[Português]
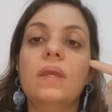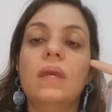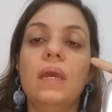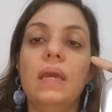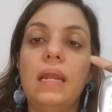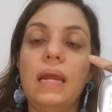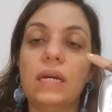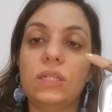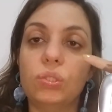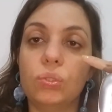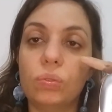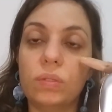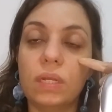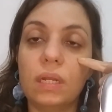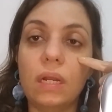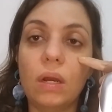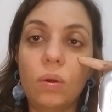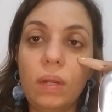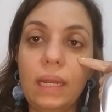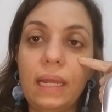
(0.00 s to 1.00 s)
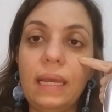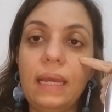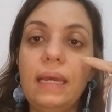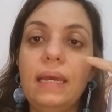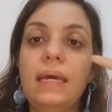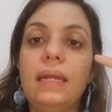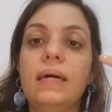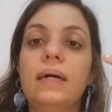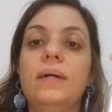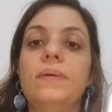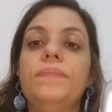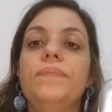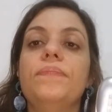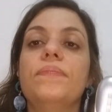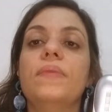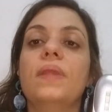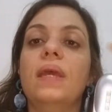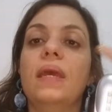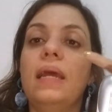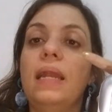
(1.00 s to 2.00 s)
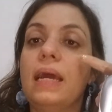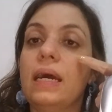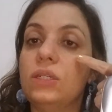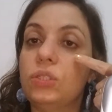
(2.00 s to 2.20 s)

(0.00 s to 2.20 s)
ele ajuda na olheira, ele